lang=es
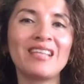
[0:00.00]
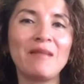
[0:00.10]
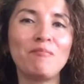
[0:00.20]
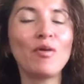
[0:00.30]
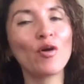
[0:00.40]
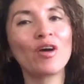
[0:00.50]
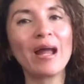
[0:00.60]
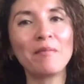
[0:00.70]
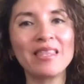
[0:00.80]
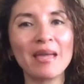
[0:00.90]
al
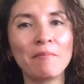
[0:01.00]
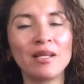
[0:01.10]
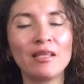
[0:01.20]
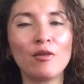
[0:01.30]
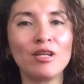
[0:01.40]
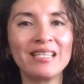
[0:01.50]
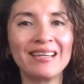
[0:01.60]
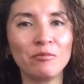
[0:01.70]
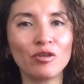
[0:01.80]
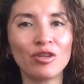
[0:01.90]
programa de emprendedores en
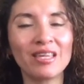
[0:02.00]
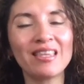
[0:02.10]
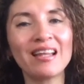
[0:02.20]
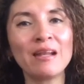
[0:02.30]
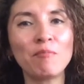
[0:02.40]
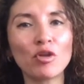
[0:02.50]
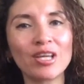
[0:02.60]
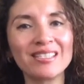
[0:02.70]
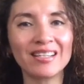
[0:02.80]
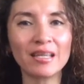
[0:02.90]
el mundo digital, el
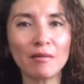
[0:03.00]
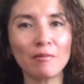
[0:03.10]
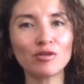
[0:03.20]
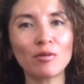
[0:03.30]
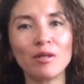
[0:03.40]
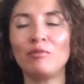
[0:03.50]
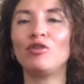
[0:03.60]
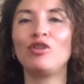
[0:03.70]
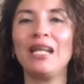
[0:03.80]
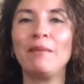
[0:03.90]
podcast en el que hablamos sobre el
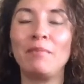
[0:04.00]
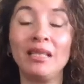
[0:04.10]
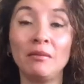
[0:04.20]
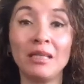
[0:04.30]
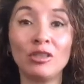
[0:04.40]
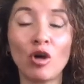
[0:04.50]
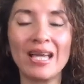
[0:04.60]
mundo del emprendimiento,